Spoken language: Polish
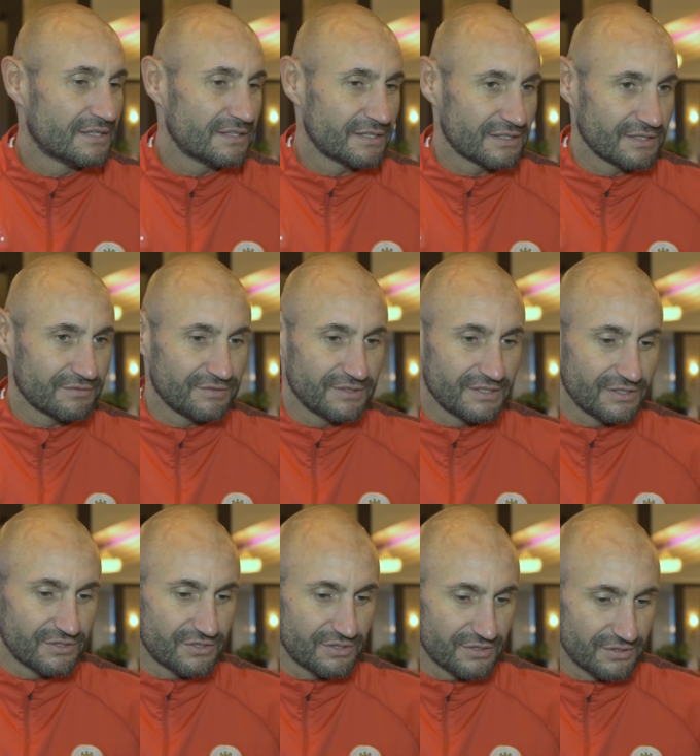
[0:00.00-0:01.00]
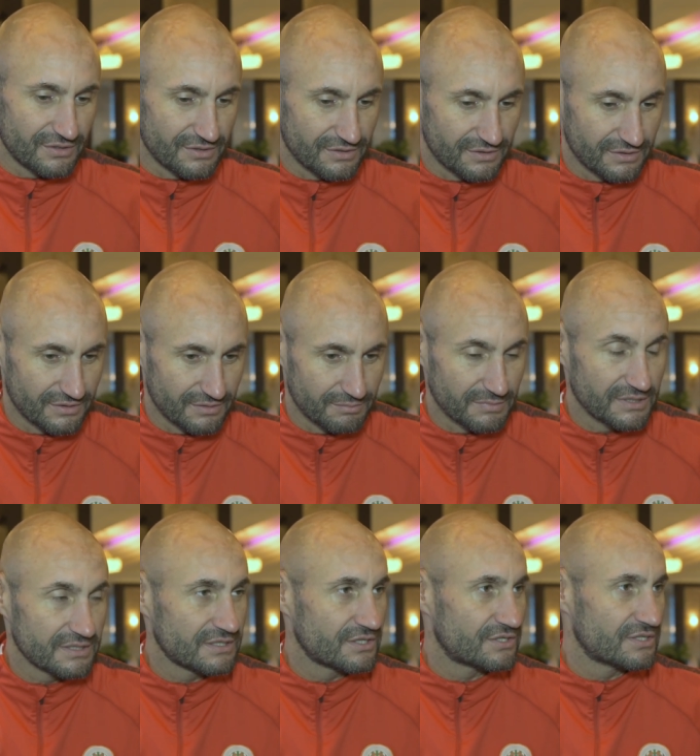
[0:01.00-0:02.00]
Tak jak widać y,
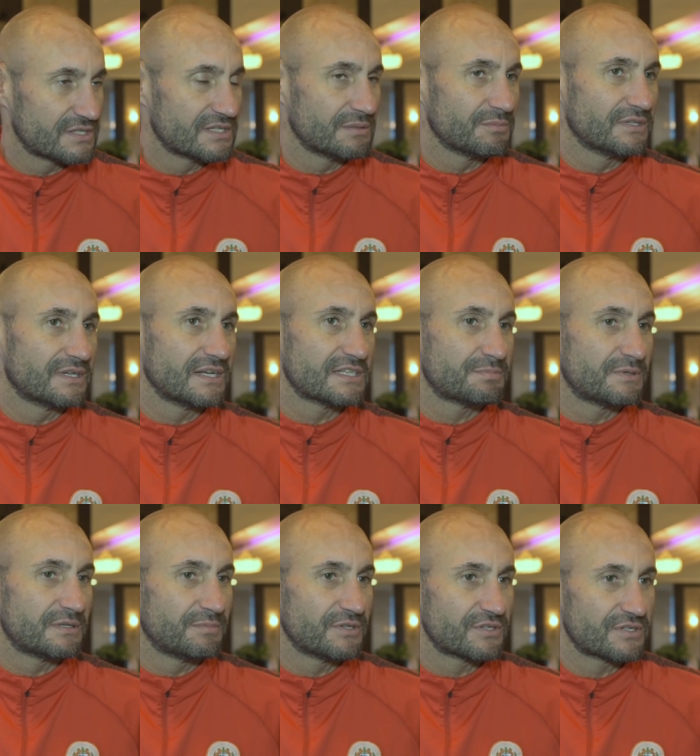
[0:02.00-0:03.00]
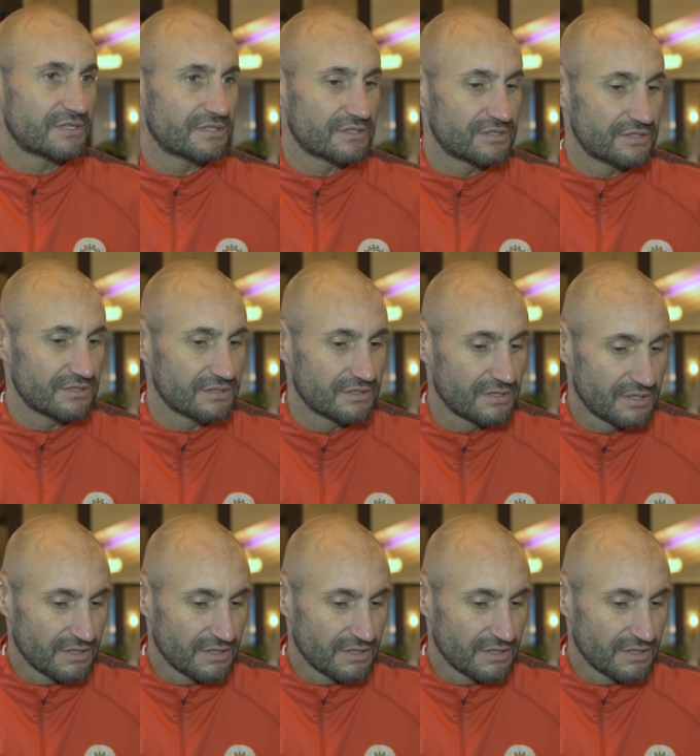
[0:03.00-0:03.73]
jest jeszcze z nami Kasper Bieszczad, gdzie